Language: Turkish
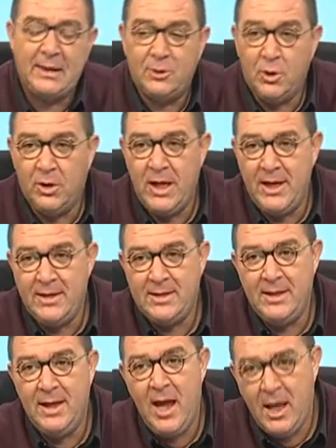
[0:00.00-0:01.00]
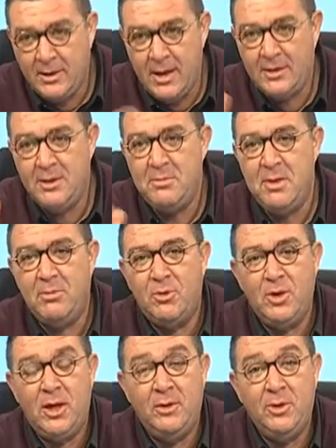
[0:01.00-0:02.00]
dolayısıyla anlattım ben
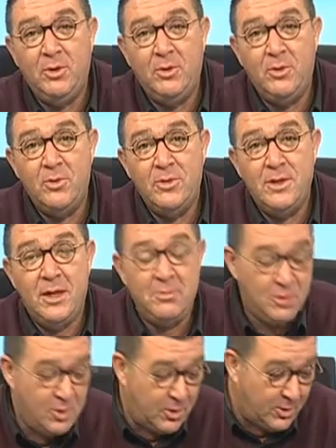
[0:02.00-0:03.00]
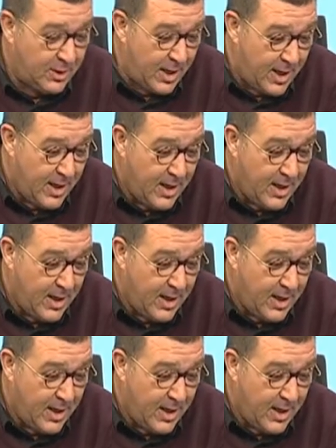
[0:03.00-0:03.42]
bunları 1974'te